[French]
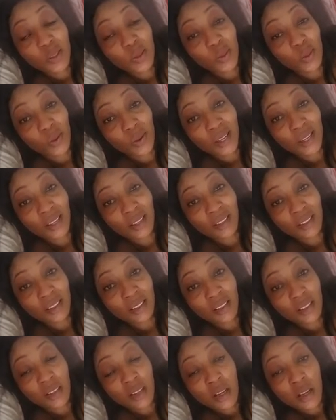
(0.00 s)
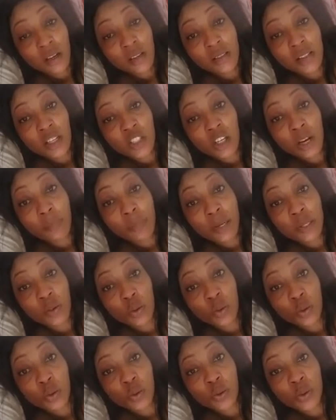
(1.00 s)
Donc, hein, Sachez à
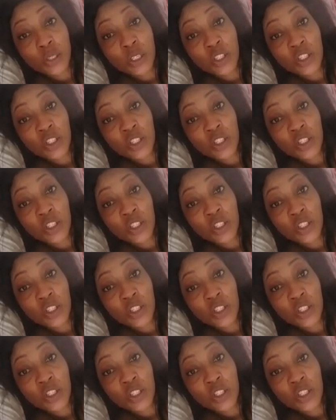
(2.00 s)
partir d'aujourd'hui